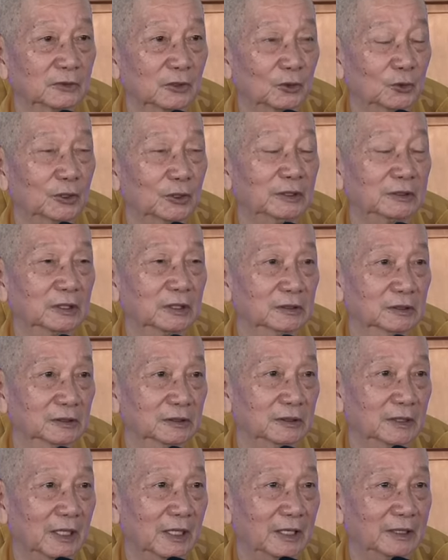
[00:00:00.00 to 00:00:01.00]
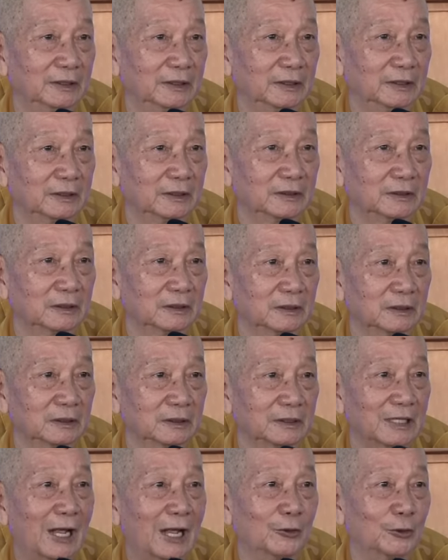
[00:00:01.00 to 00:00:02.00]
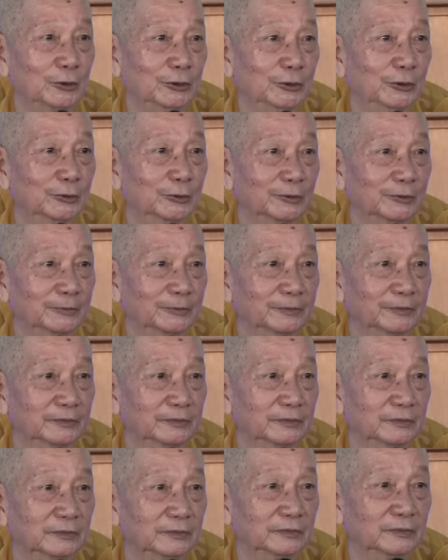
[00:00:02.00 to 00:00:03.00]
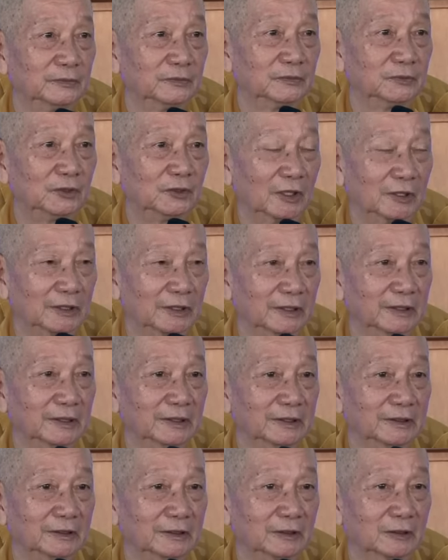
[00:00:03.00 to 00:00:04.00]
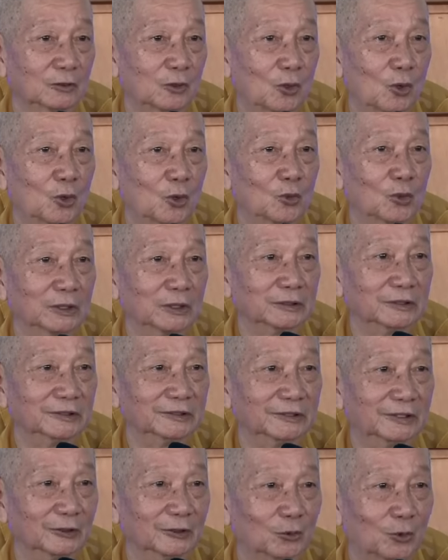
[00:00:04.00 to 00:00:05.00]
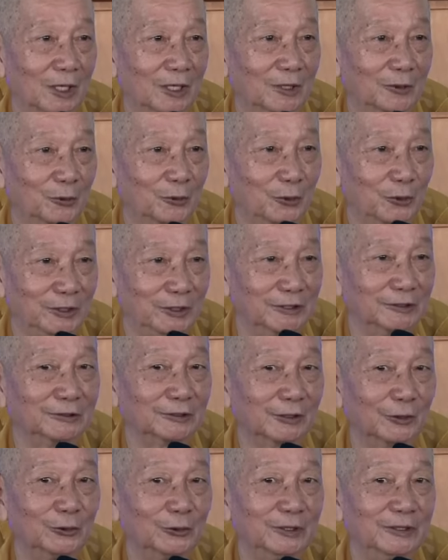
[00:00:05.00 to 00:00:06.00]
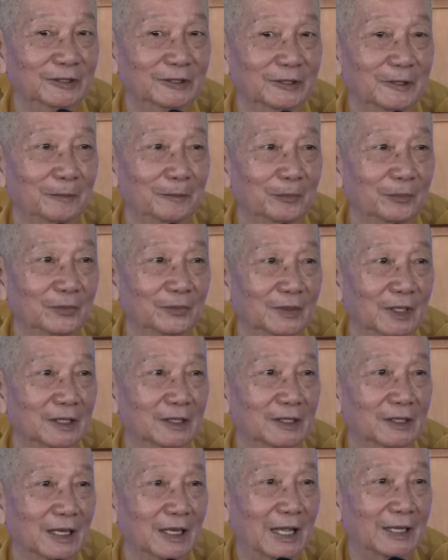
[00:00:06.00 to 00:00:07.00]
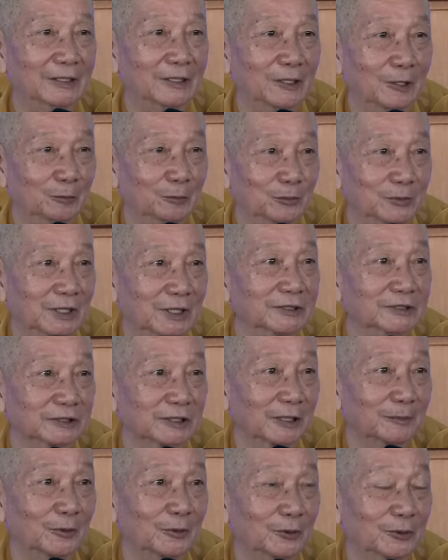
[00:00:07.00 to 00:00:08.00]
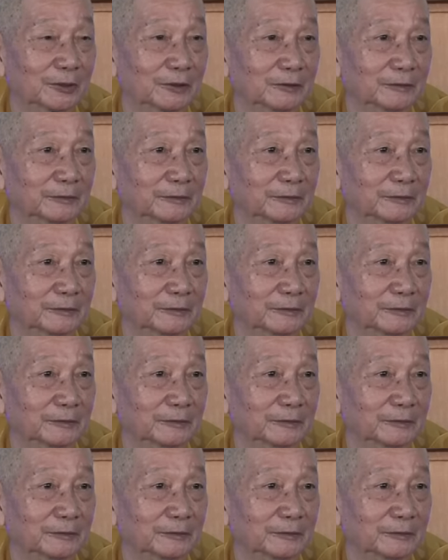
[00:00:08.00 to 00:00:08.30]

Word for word: tôi thường hay đau yếu. Cho nên cố Hòa thượng Thiện Hòa khuyên tôi nên lại hồng danh sám hối.